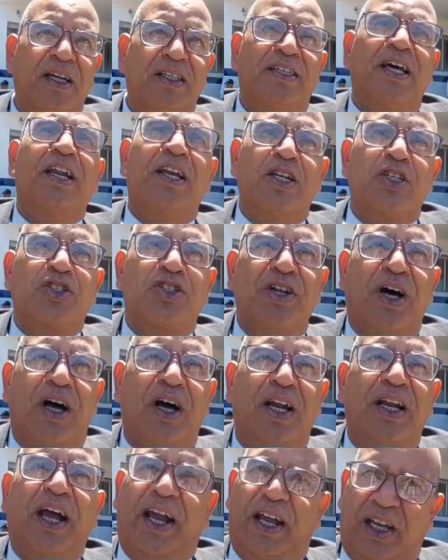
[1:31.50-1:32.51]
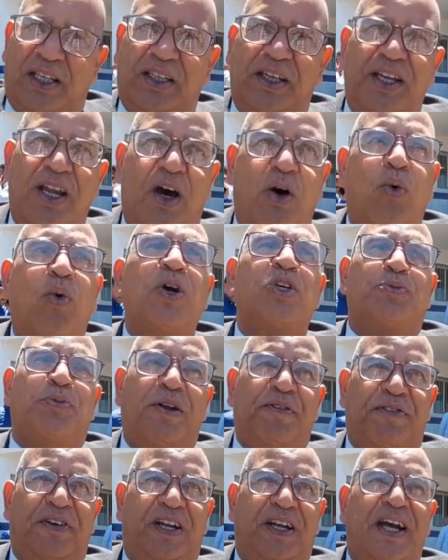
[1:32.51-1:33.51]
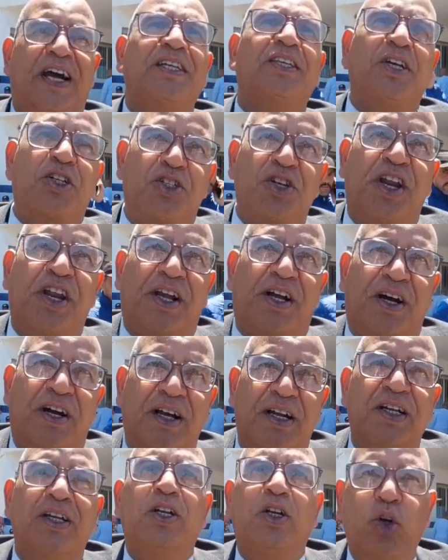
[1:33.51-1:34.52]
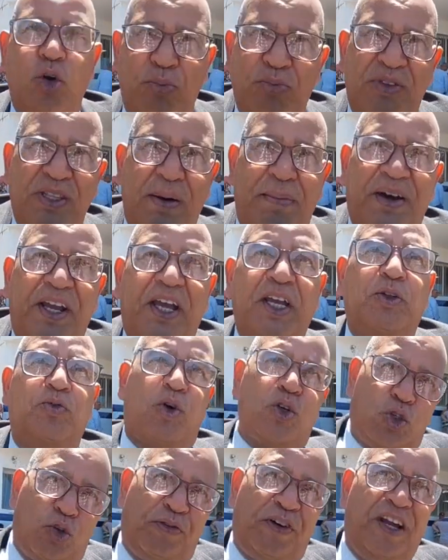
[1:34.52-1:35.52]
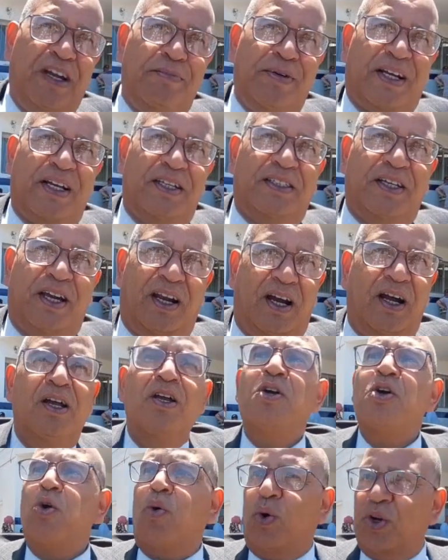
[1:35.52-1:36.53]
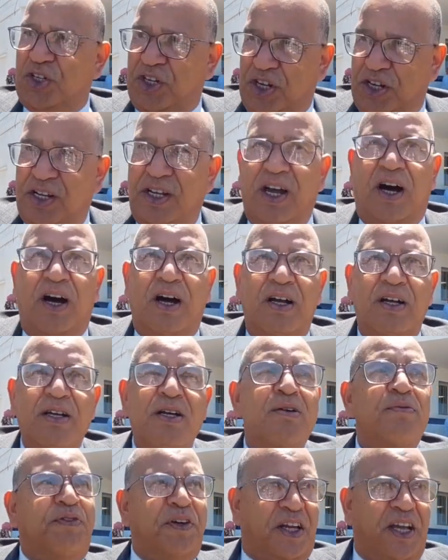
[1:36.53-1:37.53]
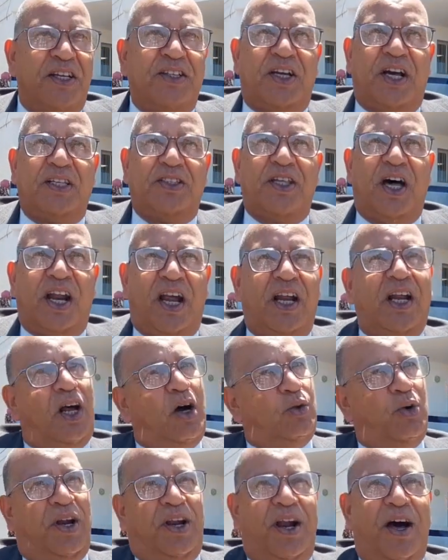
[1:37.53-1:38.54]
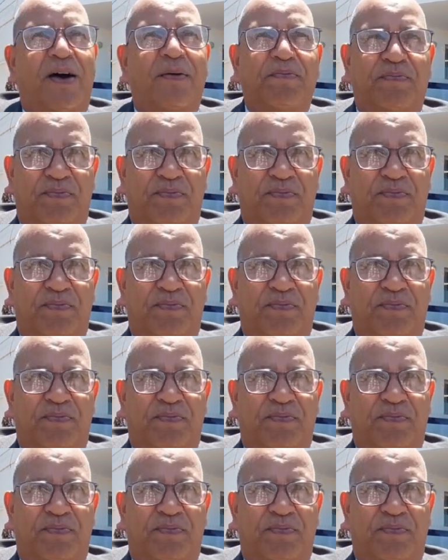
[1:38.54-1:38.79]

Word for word: ديال اللجنه اللي غيعطينا واش بالفعل هذيك الشركه اللي اليوم دابا كيتواجدوا في عين المكان ديالها واش هي في كاين ذاك الضرر او لا